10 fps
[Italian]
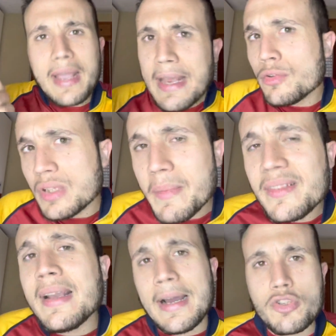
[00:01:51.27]
E non
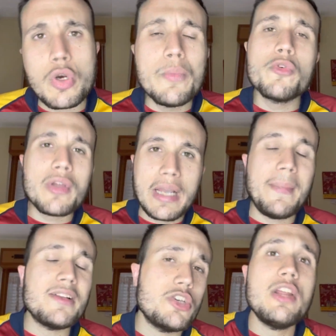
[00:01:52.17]
dimenticarci comunque che
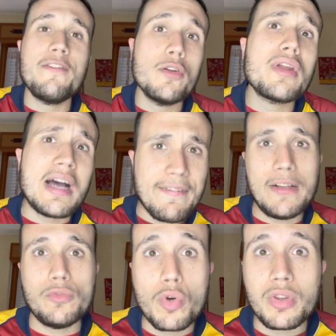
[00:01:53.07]
Mancini finora ha
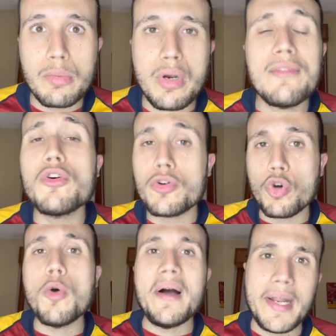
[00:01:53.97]
fatto un ottimo lavoro
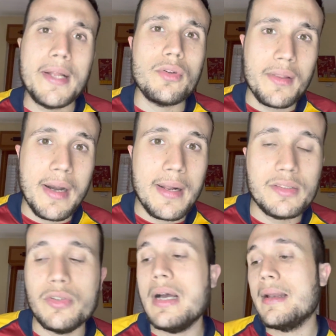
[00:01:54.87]
come allenatore della
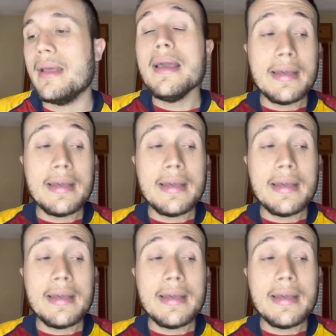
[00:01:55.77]
nazionale,